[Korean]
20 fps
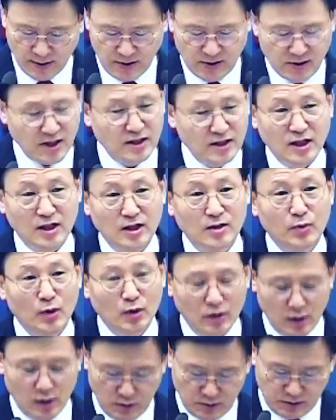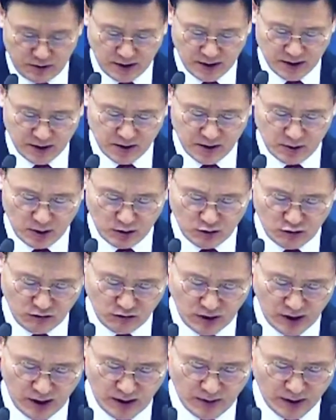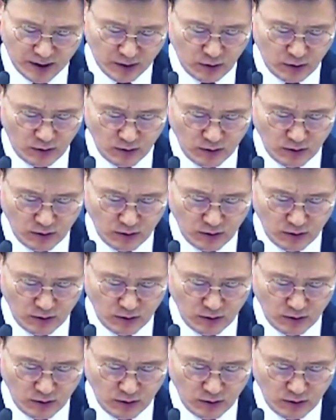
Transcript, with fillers: 이 세상은 평화롭지 않습니다. 국가를 봐도